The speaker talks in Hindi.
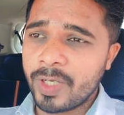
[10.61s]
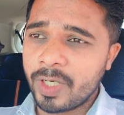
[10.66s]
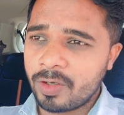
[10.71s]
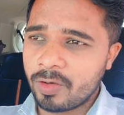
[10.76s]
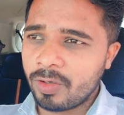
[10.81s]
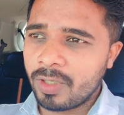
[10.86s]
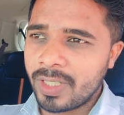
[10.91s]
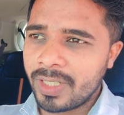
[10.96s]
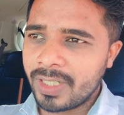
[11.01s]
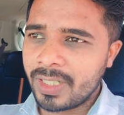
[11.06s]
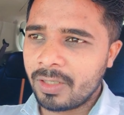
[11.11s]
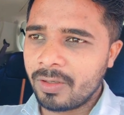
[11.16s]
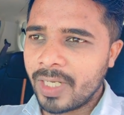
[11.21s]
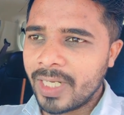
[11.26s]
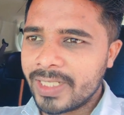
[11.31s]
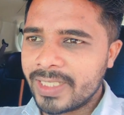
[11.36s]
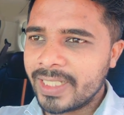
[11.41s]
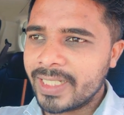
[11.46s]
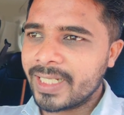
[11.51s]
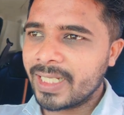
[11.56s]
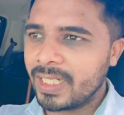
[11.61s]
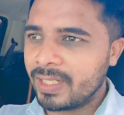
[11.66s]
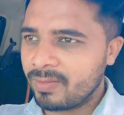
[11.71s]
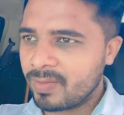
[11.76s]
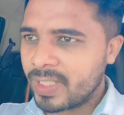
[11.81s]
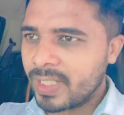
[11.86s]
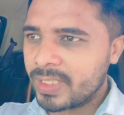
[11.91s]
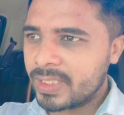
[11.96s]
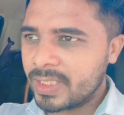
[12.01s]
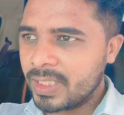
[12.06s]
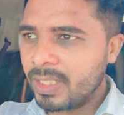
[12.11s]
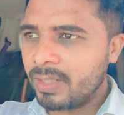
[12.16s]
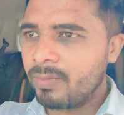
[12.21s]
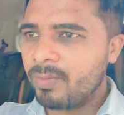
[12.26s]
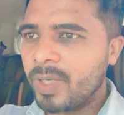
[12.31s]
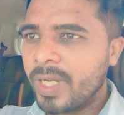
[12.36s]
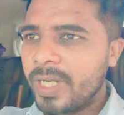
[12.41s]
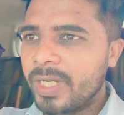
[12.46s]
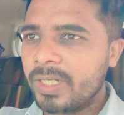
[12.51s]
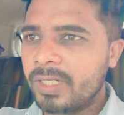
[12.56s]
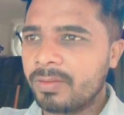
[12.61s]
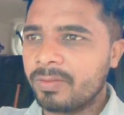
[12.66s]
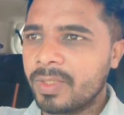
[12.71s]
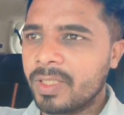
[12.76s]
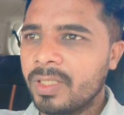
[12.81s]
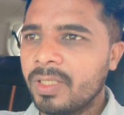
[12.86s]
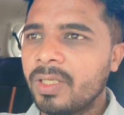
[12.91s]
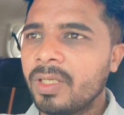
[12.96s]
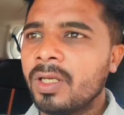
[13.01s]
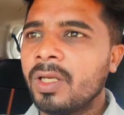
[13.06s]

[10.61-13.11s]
पेट्रोल नहीं डलवाए थे कल हम गए थे ना हम पार्टी में